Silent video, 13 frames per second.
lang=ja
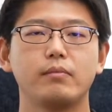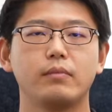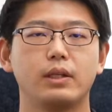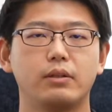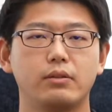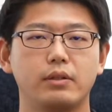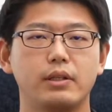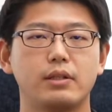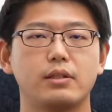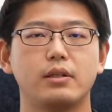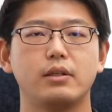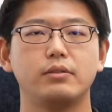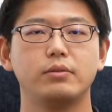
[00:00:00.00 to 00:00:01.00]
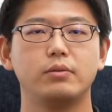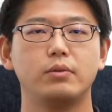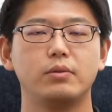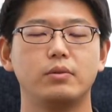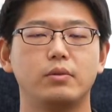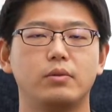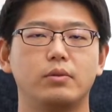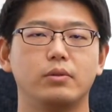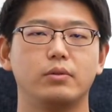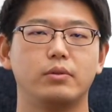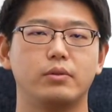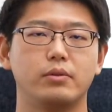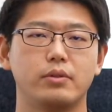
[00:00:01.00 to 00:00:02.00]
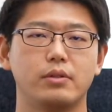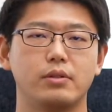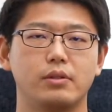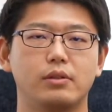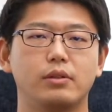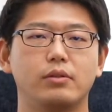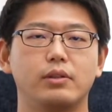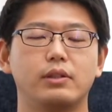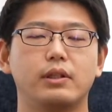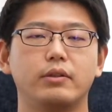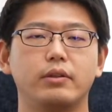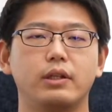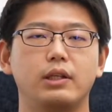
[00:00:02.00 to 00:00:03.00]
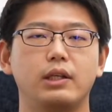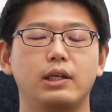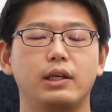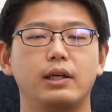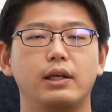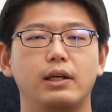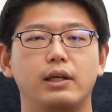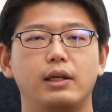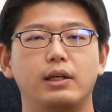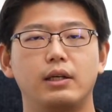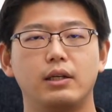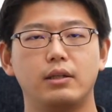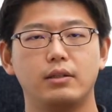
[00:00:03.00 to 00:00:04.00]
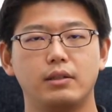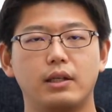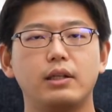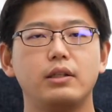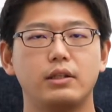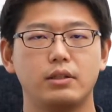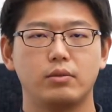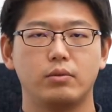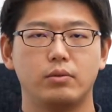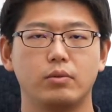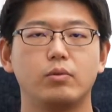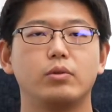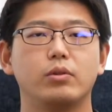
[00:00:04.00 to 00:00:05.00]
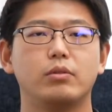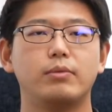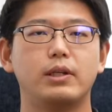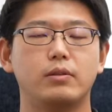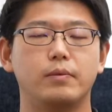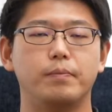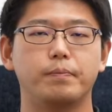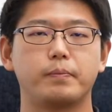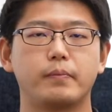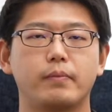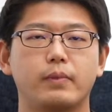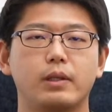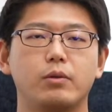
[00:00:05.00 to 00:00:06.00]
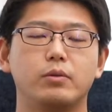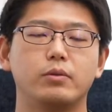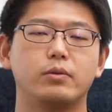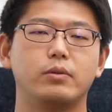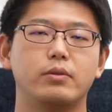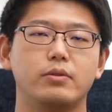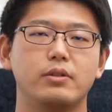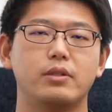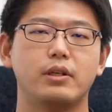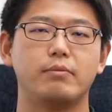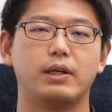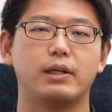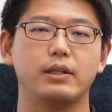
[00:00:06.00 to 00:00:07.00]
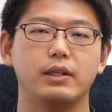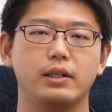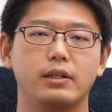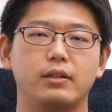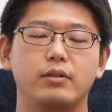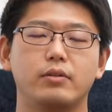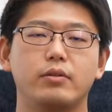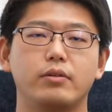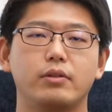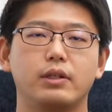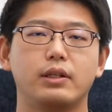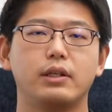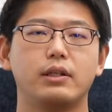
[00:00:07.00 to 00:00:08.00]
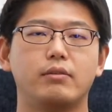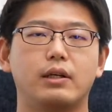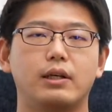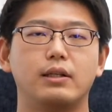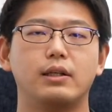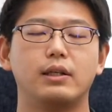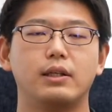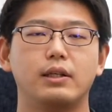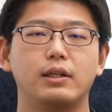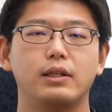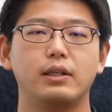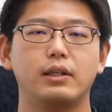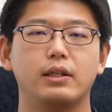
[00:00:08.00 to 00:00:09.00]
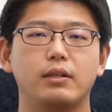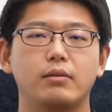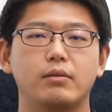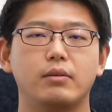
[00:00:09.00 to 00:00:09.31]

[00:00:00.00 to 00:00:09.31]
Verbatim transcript: なのでセルフトークをコントロールするといった時に単にその言葉をコントロールすればいいというだけでは、え